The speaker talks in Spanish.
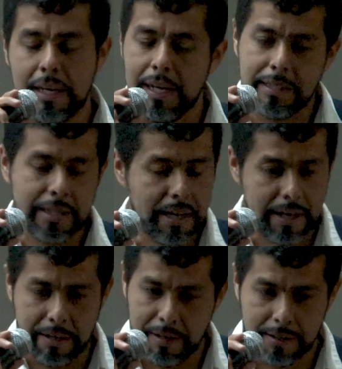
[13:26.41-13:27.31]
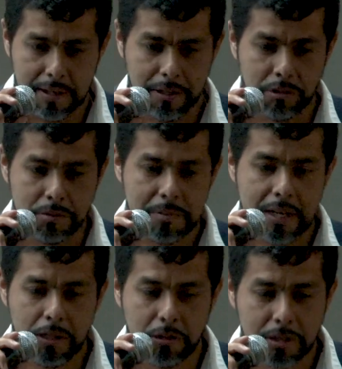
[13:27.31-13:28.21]
hace en el
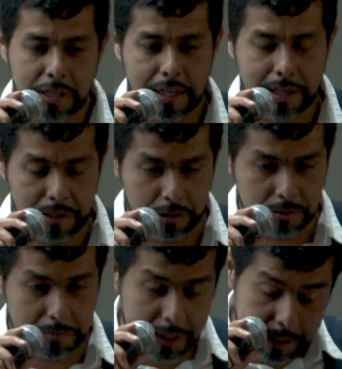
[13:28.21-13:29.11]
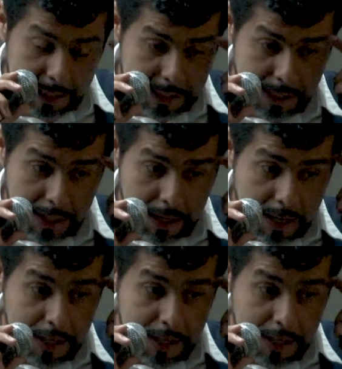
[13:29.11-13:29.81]
2012-2013